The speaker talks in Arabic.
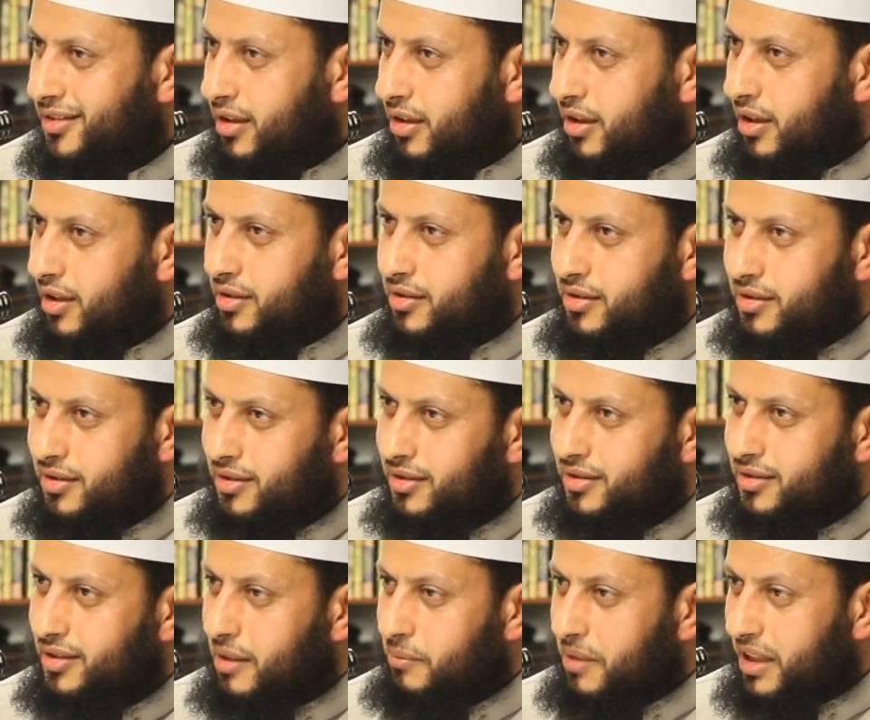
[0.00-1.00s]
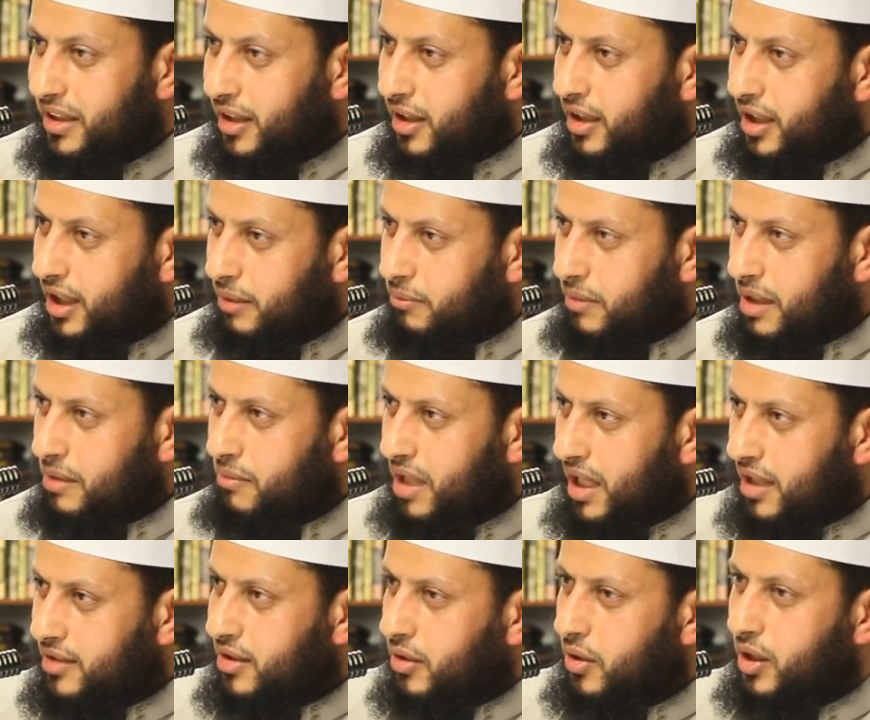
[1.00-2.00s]
خلاص تمني النعمة
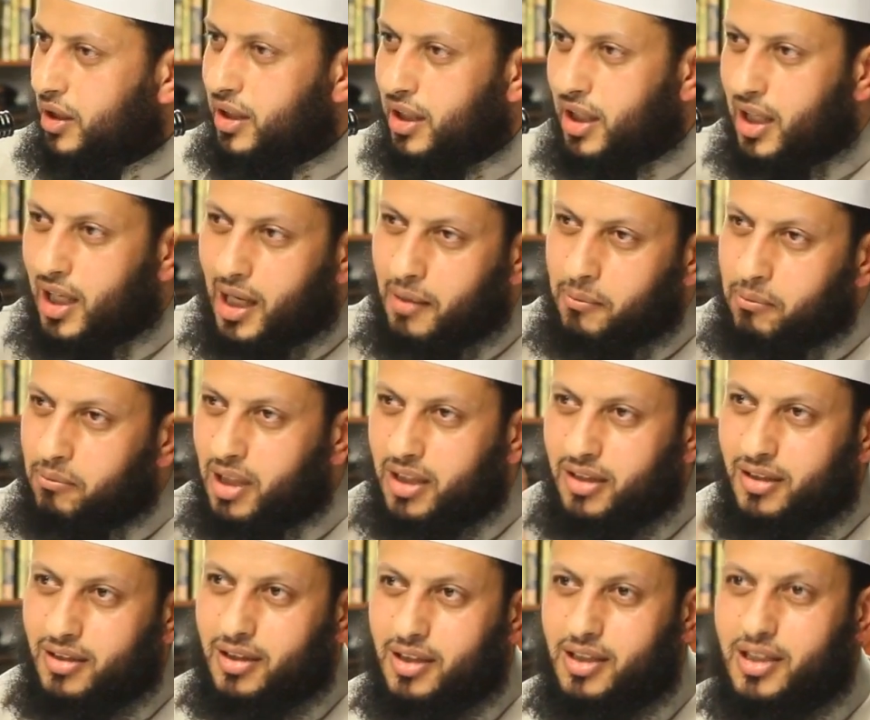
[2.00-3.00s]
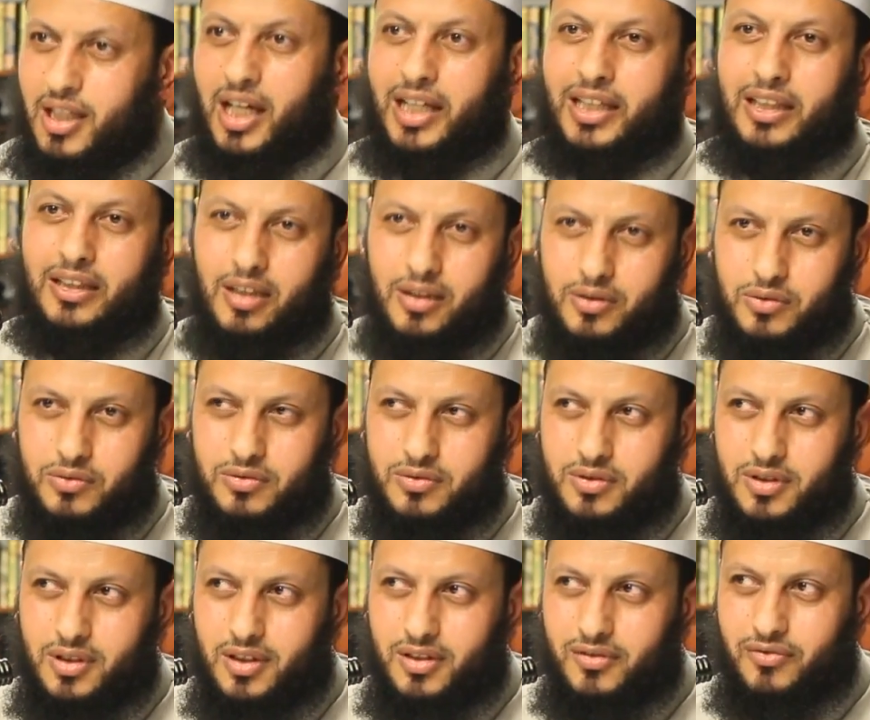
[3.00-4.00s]
مع زوالها عمن هي عنده
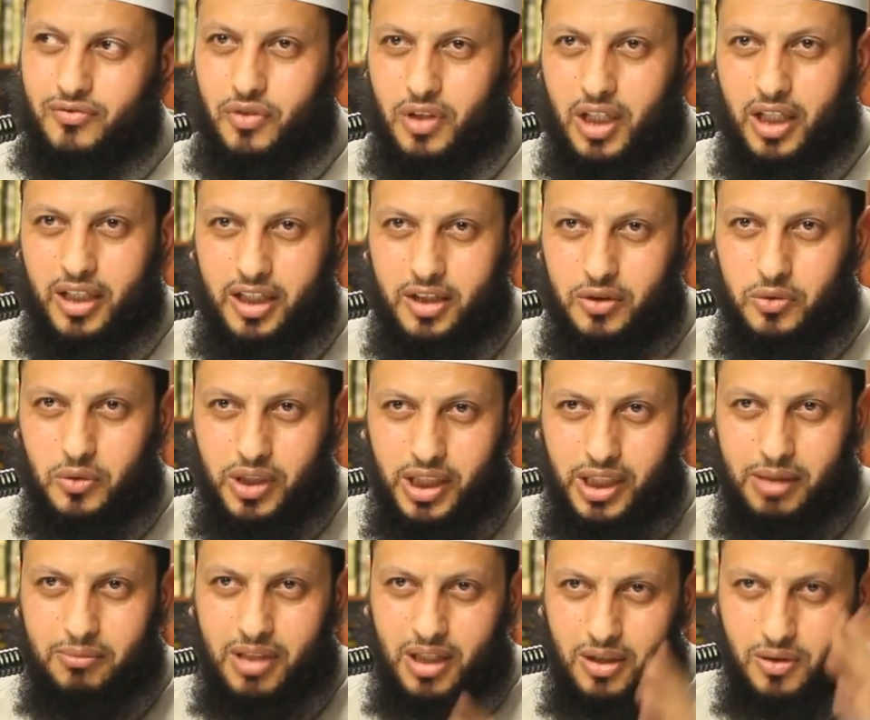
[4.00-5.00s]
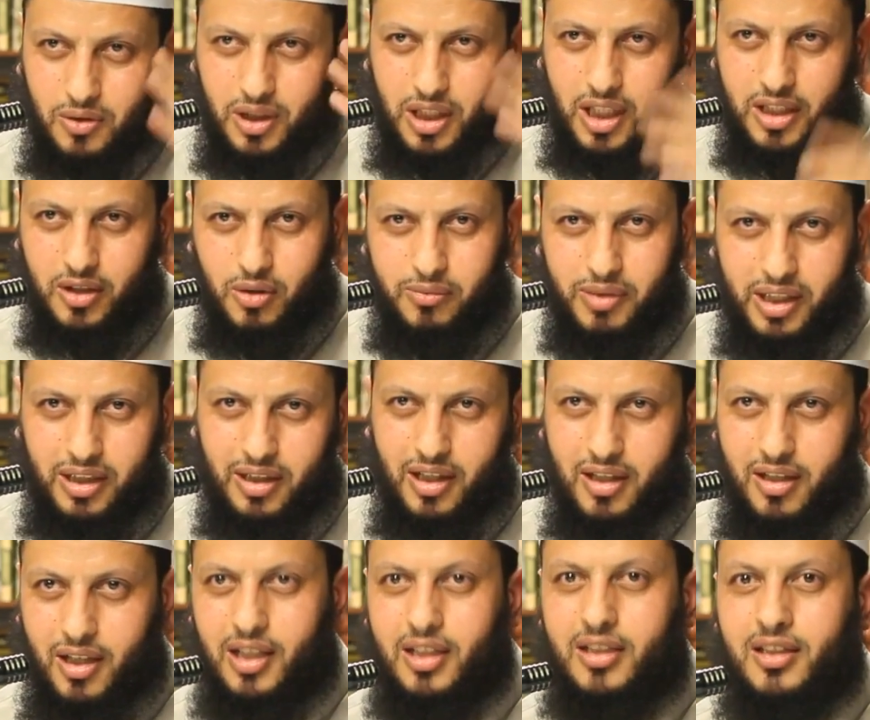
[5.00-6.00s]
فلان عنده نعمة وغني وما
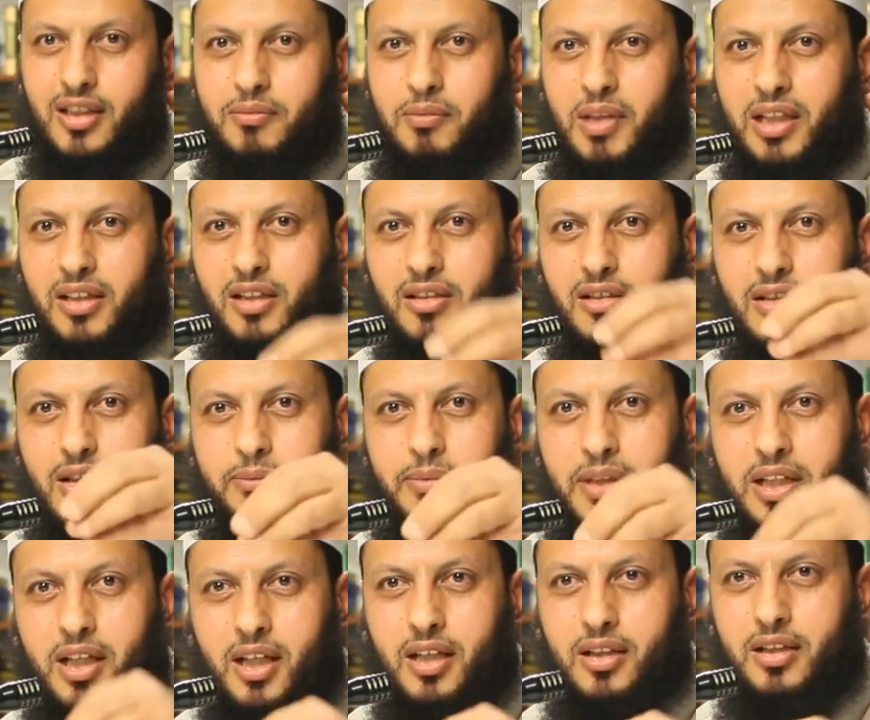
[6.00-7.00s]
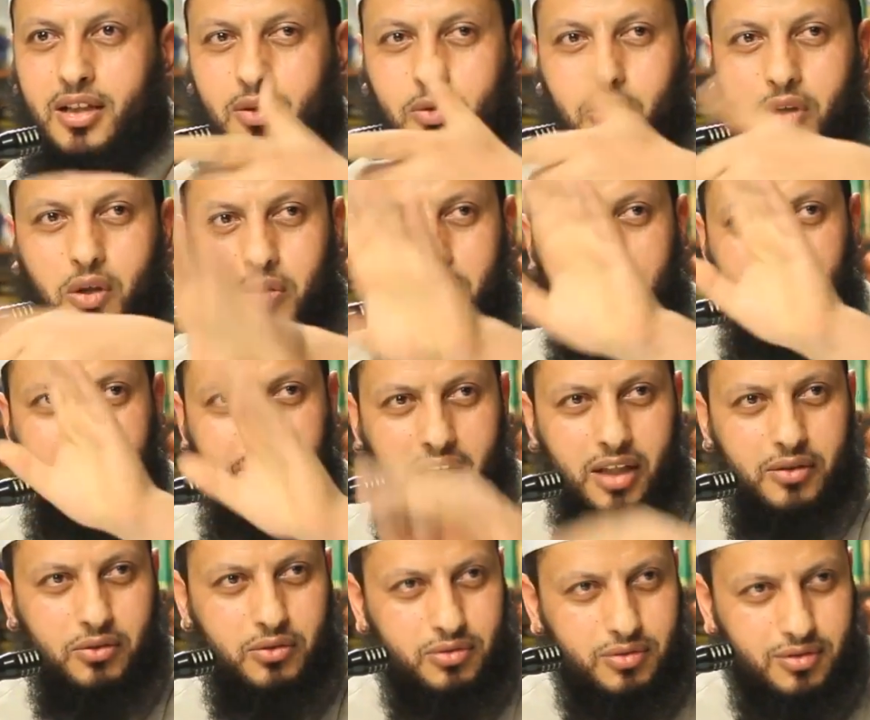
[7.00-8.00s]
إلى ذلك تتمنى أن ربنا يغنيك وياخدها من
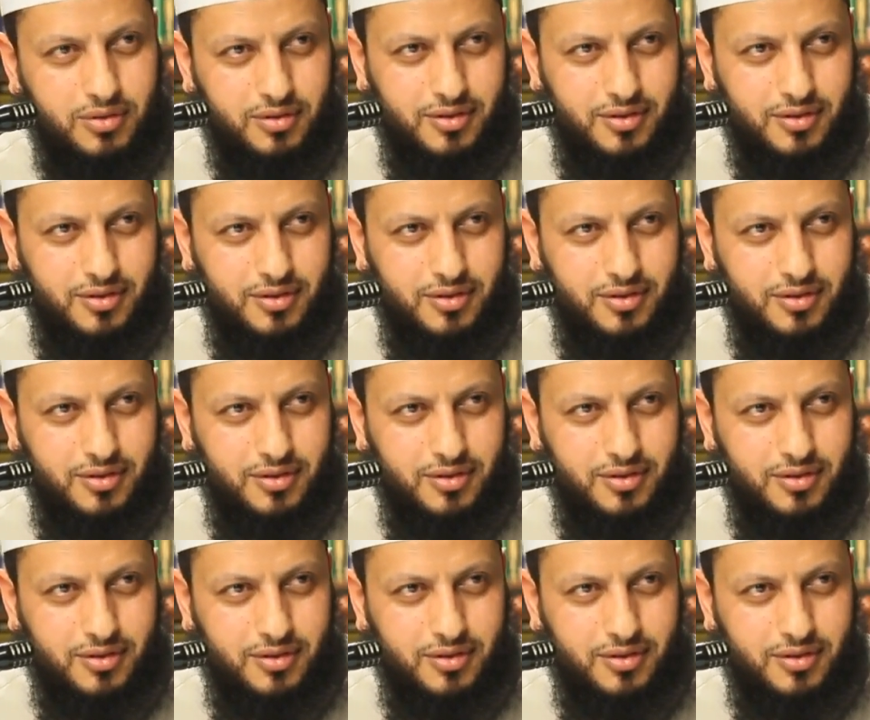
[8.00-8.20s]
عنده